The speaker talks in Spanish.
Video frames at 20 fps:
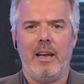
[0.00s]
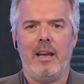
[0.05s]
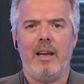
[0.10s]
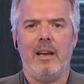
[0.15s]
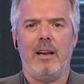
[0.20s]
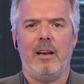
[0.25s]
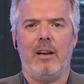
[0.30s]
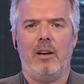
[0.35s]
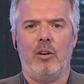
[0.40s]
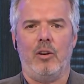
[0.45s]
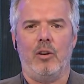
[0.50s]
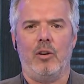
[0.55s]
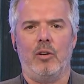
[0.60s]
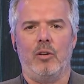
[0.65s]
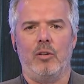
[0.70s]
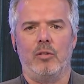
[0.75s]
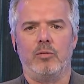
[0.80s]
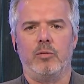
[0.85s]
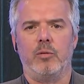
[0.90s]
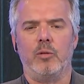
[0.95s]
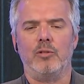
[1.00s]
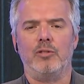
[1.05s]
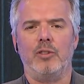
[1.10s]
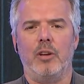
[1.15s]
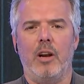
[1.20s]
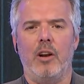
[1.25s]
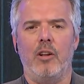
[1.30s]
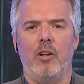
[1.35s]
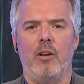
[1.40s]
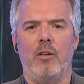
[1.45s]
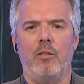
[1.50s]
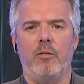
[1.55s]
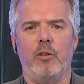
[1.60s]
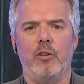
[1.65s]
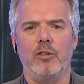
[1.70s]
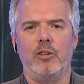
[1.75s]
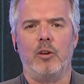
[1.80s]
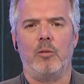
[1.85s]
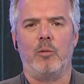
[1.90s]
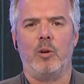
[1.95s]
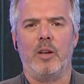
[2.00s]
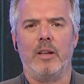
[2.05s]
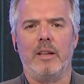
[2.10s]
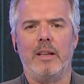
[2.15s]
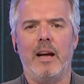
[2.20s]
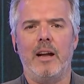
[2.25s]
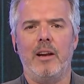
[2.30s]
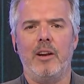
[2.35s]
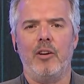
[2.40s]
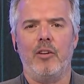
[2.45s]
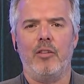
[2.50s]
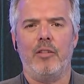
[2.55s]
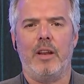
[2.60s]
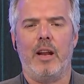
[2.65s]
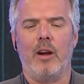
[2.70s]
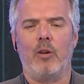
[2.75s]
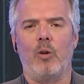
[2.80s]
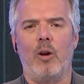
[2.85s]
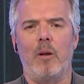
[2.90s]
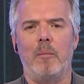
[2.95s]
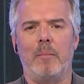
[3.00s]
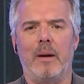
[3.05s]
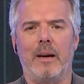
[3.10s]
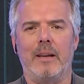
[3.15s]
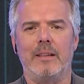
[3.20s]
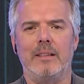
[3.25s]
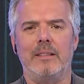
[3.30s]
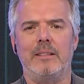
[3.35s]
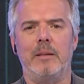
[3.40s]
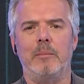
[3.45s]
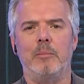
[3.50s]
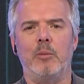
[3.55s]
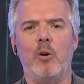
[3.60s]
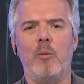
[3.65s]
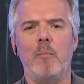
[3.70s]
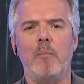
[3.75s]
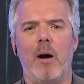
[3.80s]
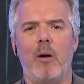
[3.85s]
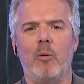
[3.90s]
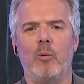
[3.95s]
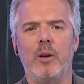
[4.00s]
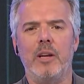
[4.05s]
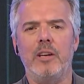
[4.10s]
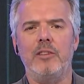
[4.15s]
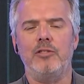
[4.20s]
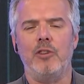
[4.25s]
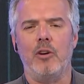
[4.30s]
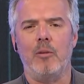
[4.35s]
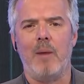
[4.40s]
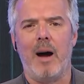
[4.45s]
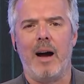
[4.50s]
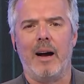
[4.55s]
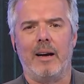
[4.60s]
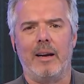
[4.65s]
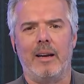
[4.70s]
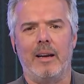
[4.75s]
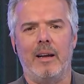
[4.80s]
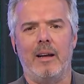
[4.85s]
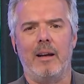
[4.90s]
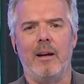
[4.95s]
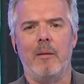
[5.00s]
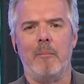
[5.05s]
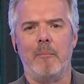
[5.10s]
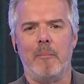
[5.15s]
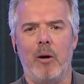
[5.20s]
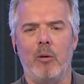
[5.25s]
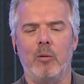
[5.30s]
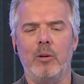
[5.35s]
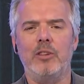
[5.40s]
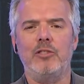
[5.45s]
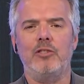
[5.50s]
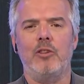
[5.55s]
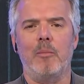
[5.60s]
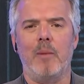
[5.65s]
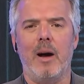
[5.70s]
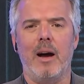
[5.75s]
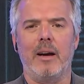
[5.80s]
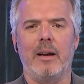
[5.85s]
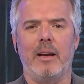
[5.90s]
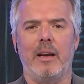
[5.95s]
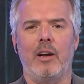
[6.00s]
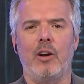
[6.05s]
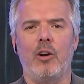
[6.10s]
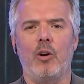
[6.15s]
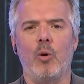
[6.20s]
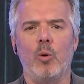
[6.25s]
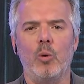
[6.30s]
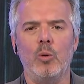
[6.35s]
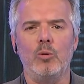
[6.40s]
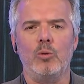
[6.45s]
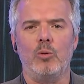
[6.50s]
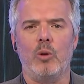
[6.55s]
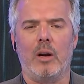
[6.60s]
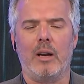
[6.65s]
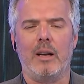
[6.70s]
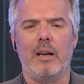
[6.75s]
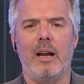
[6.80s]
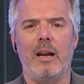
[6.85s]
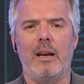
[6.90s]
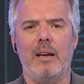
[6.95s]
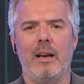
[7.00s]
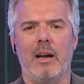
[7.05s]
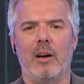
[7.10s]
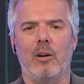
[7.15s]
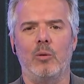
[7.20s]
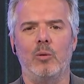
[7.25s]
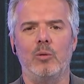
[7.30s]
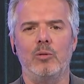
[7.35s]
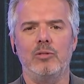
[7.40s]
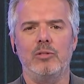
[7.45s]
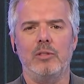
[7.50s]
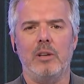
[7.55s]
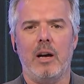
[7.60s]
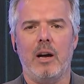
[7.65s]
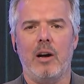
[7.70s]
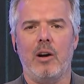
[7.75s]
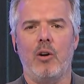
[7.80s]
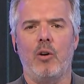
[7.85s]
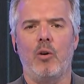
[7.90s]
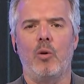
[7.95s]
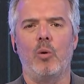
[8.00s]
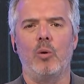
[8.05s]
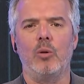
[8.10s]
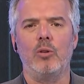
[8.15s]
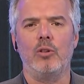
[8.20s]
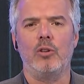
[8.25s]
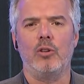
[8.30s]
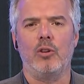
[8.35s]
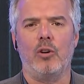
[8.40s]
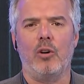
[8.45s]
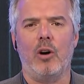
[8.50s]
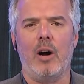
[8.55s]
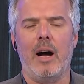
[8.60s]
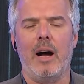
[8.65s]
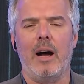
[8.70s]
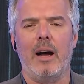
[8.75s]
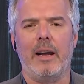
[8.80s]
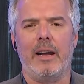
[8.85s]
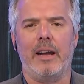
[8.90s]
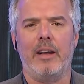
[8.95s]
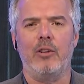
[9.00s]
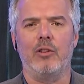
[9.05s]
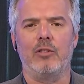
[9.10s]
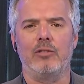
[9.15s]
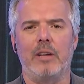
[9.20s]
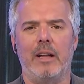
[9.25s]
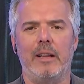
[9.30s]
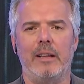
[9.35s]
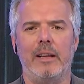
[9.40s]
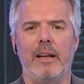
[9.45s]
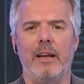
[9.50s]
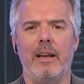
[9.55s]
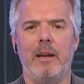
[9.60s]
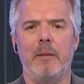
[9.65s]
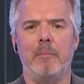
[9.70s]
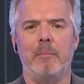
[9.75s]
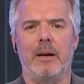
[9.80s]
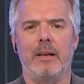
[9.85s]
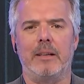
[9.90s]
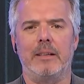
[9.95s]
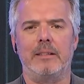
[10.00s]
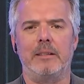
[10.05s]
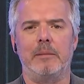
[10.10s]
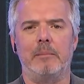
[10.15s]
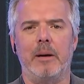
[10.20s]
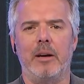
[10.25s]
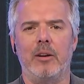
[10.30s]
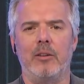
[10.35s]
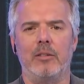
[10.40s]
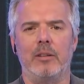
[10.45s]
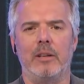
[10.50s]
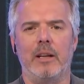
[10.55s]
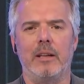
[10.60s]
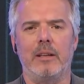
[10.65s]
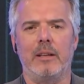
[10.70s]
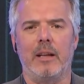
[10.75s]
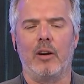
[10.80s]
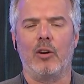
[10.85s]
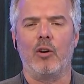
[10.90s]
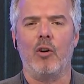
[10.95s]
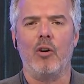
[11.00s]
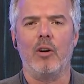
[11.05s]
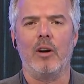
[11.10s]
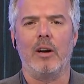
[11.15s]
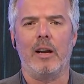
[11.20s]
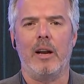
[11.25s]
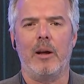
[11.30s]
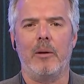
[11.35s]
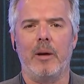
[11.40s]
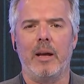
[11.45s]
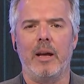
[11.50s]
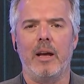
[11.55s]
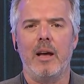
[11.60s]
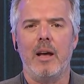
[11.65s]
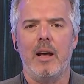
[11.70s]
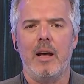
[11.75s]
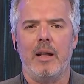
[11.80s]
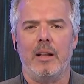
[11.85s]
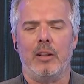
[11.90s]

y los funcionarios del Fondo Monetario, de la cual participó Mauricio Macri. Mauricio Macri junto a Hernán Lacunza, junto a Guido Sanderis, participaron de este cónclave